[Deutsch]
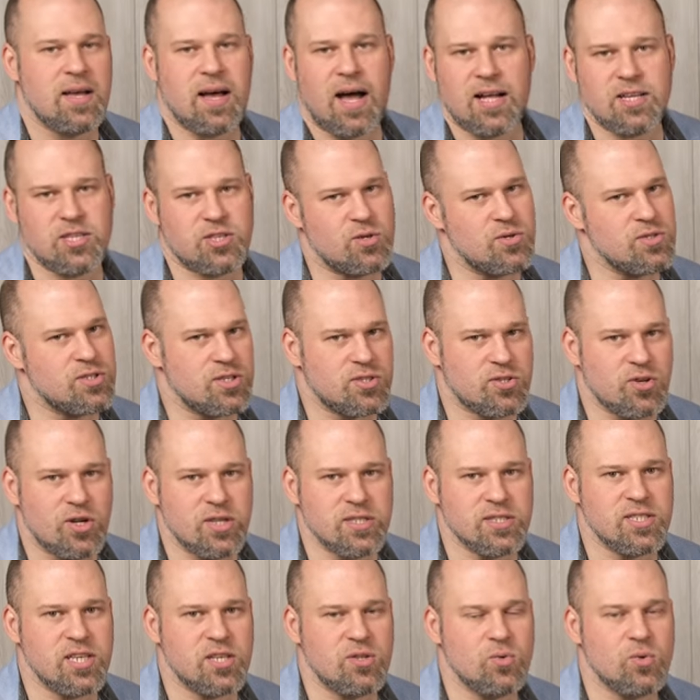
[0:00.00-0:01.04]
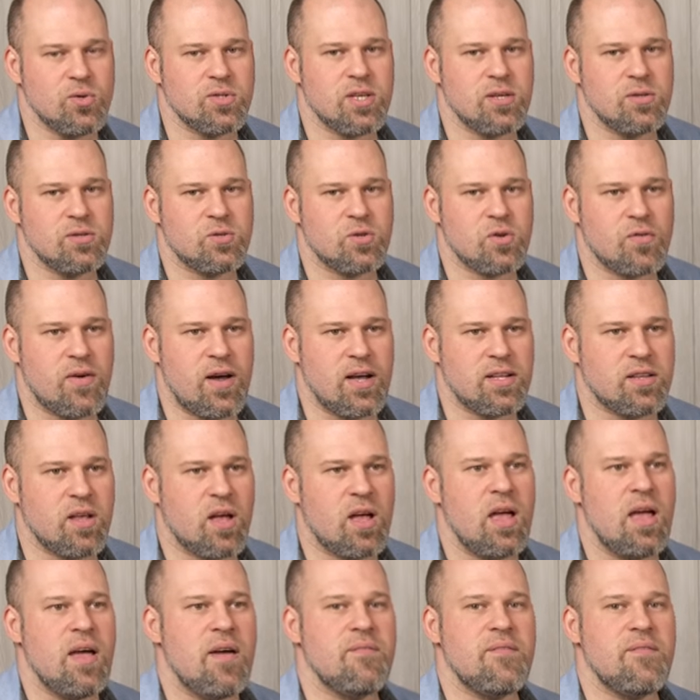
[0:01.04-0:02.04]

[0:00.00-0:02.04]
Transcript: Anschlüsse sollten genug sein und so weiter.